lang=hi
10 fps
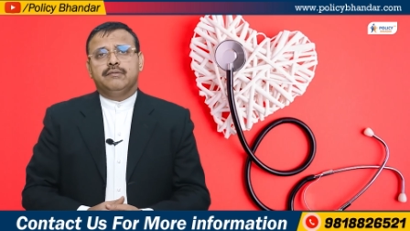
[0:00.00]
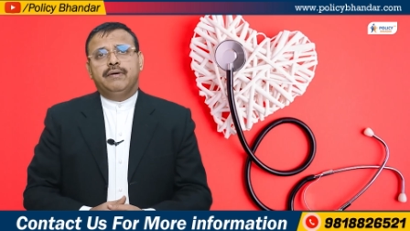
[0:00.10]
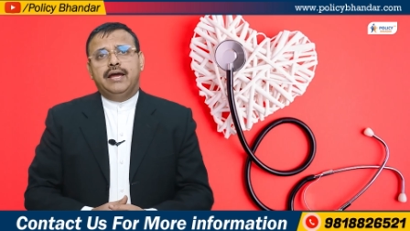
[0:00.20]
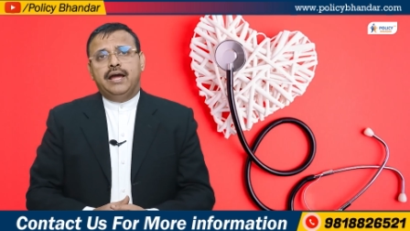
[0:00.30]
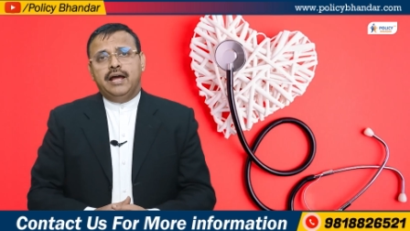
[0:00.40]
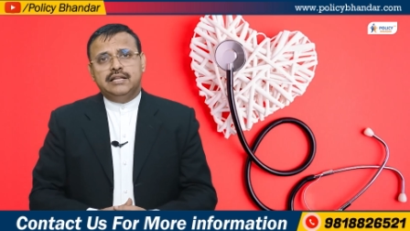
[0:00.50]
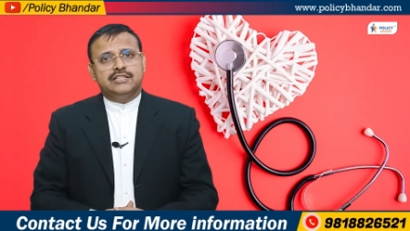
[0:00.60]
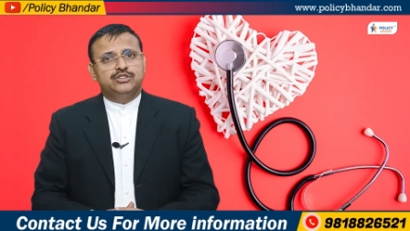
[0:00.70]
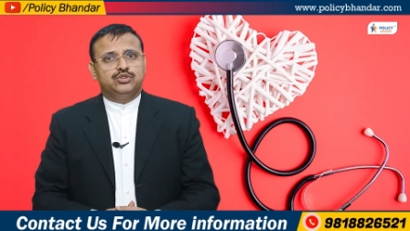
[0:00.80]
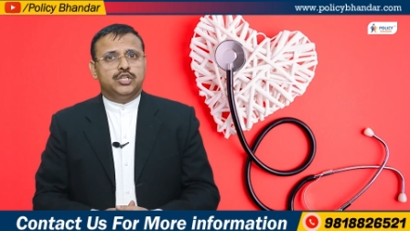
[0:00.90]
कि मैं
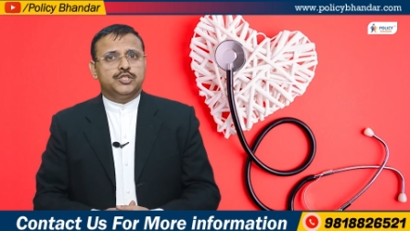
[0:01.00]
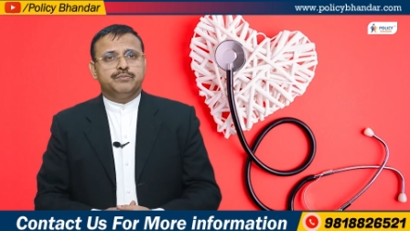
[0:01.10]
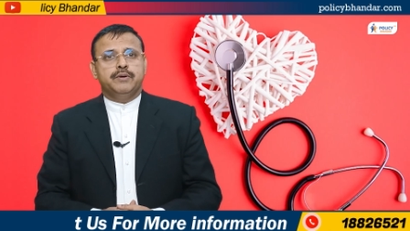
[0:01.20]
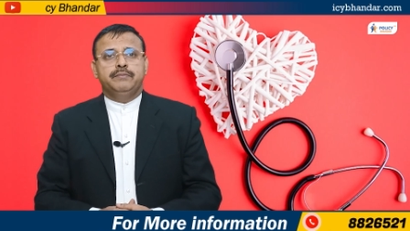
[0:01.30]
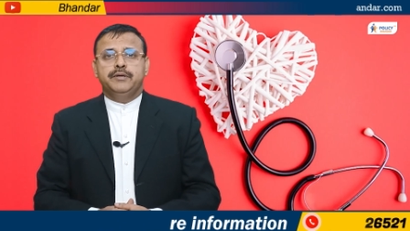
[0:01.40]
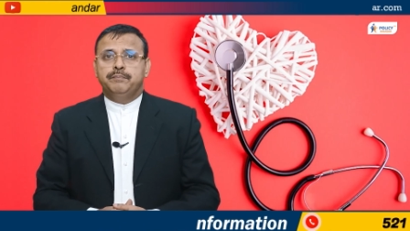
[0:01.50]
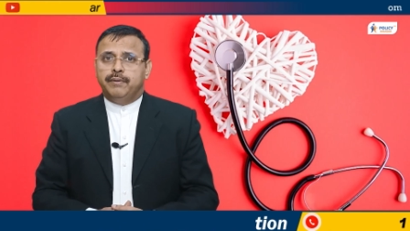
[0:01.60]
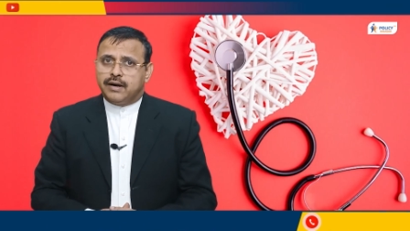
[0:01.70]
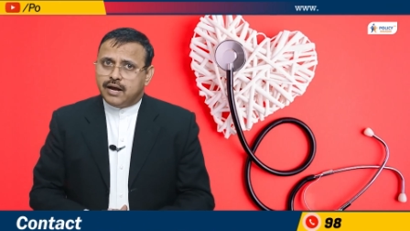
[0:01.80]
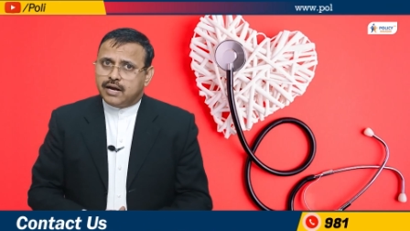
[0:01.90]
हेल्थ इंश्योरेंस में भी
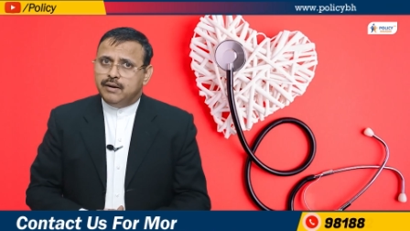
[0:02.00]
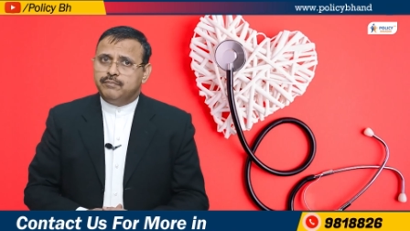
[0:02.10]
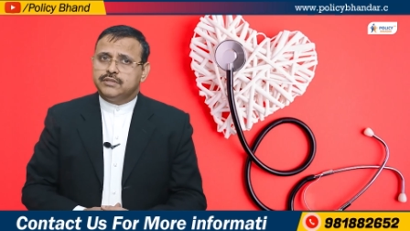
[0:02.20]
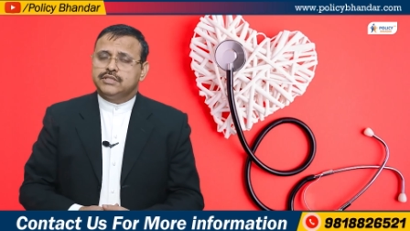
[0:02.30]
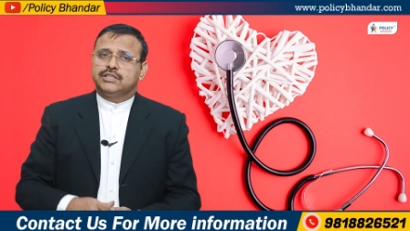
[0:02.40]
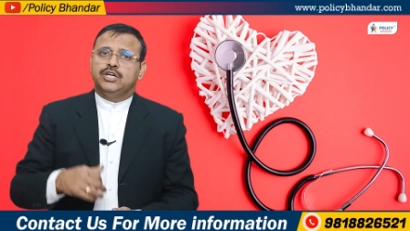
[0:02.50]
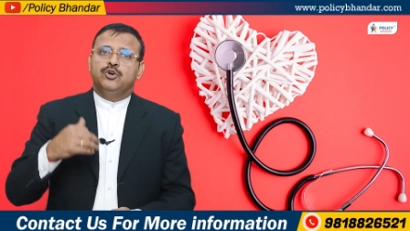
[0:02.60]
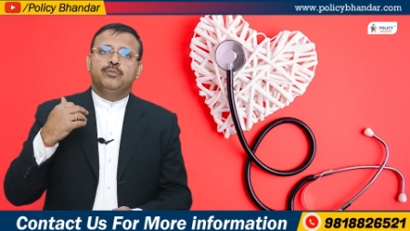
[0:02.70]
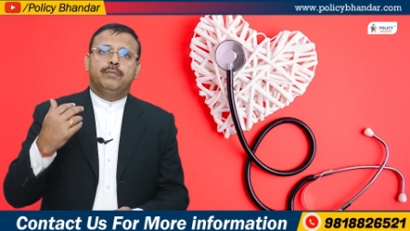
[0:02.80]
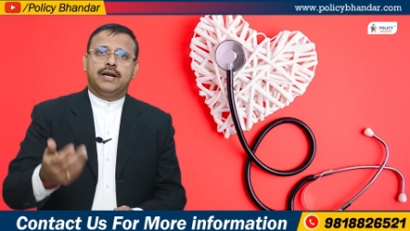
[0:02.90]
बड़ा काम कर सकता
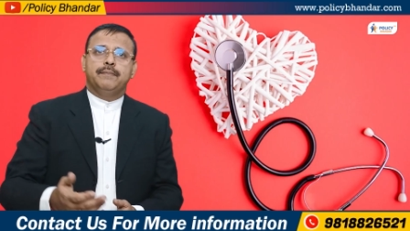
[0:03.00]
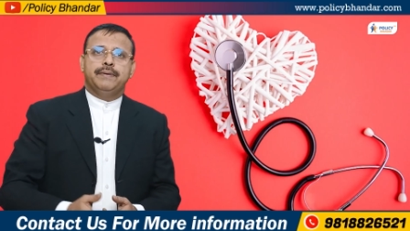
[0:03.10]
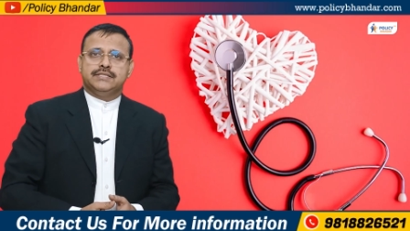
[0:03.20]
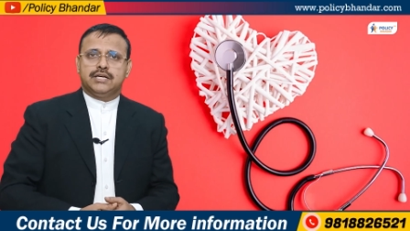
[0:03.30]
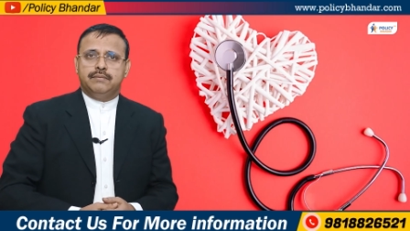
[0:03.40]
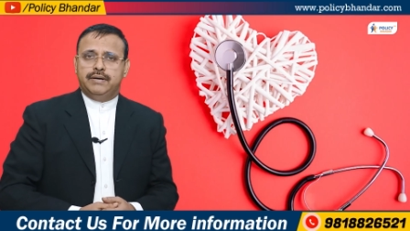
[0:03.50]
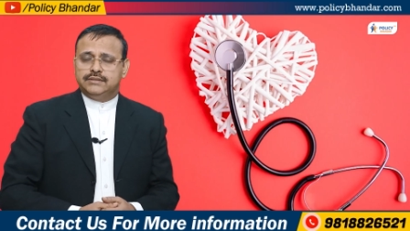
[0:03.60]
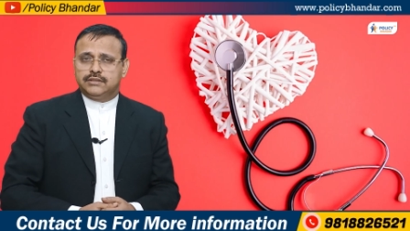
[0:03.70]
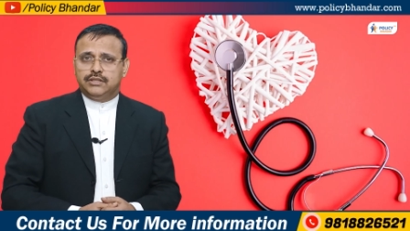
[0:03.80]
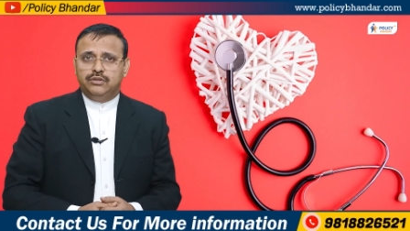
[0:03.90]
हूं बड़ा पैसा कमा
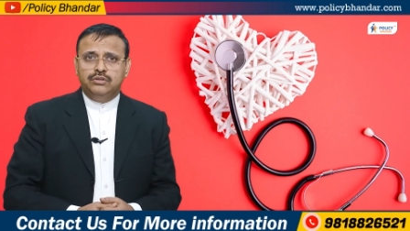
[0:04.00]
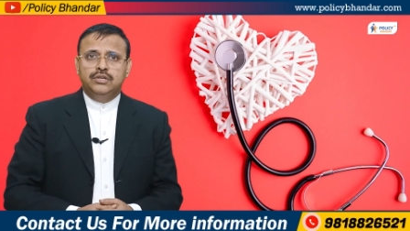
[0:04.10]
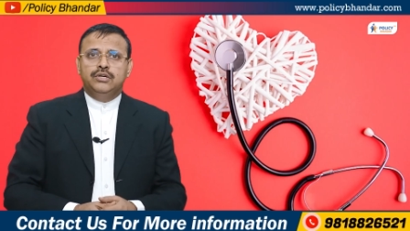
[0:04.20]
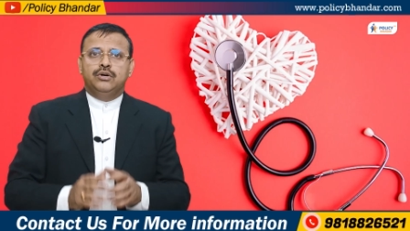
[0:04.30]
सकता हूं